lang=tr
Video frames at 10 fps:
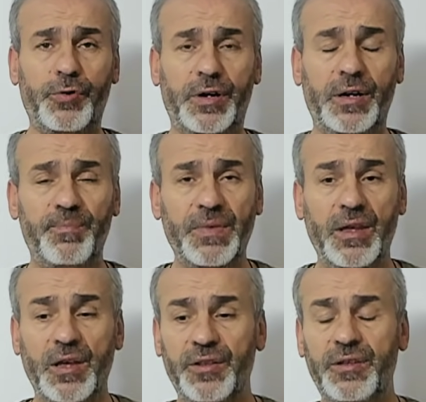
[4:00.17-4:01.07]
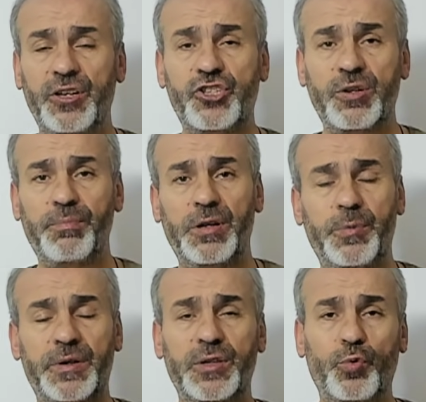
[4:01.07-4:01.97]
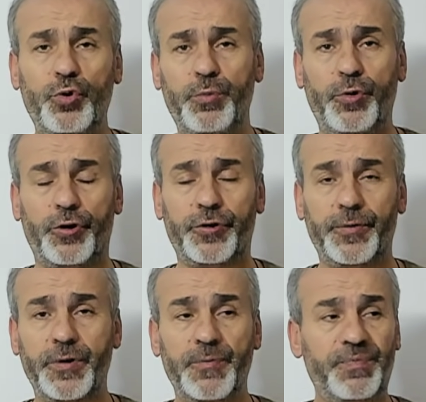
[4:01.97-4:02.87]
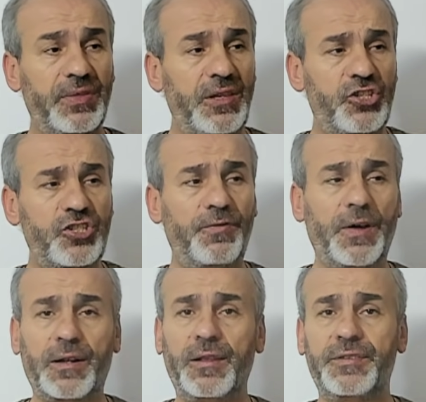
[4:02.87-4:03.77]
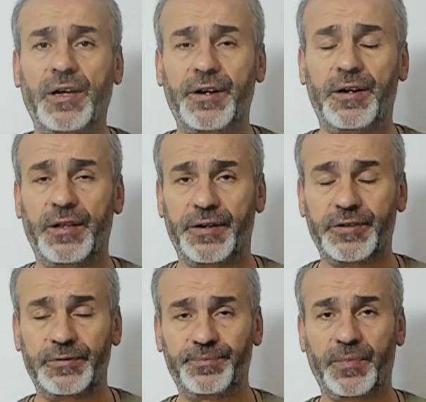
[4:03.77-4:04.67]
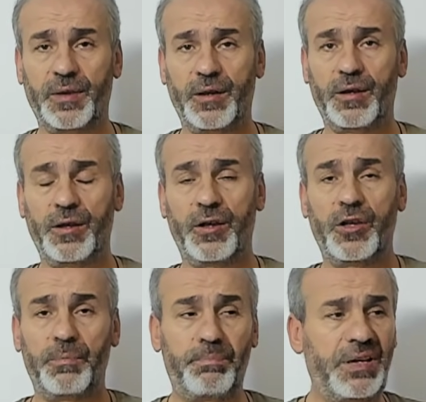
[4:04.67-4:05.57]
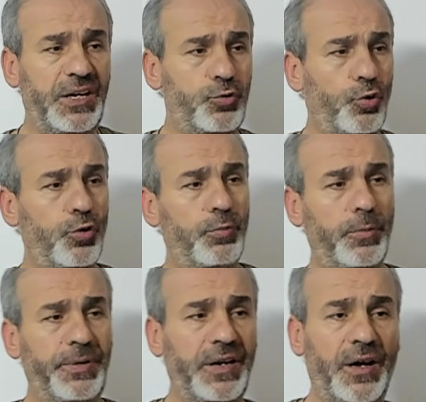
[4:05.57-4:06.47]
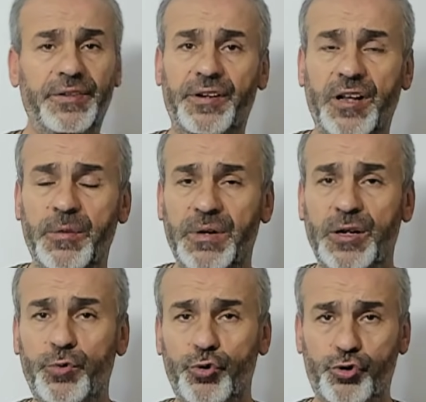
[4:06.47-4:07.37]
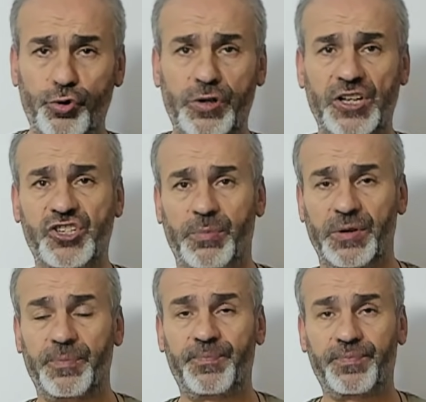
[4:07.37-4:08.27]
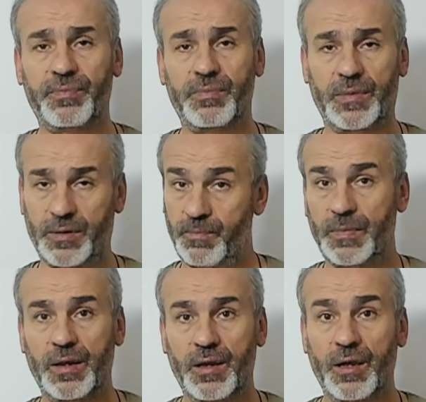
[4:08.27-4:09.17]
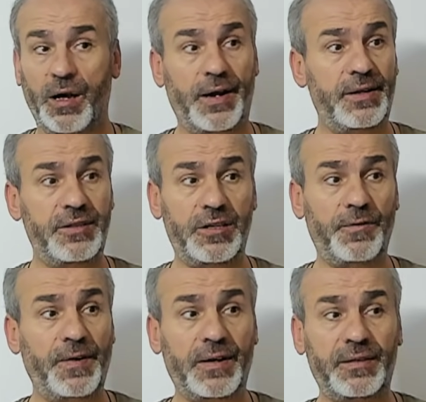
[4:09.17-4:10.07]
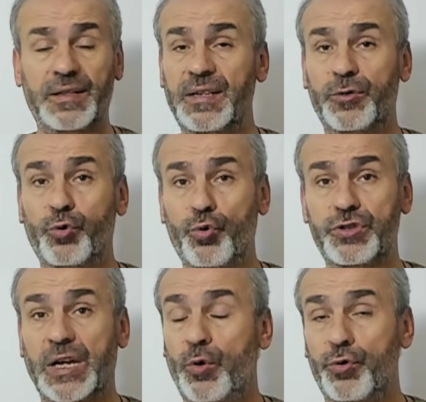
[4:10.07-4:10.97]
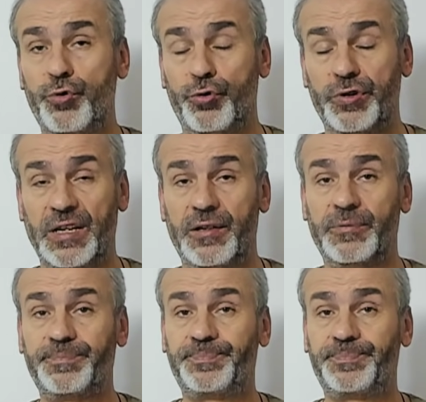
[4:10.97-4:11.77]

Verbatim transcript: göre niçin birbirine uymuyor? Niçin farklı tarihler? Biri doğumu, biri ana rahmine düştüğü gece mi? Aradaki fark neden 9 ay 10 gün değil?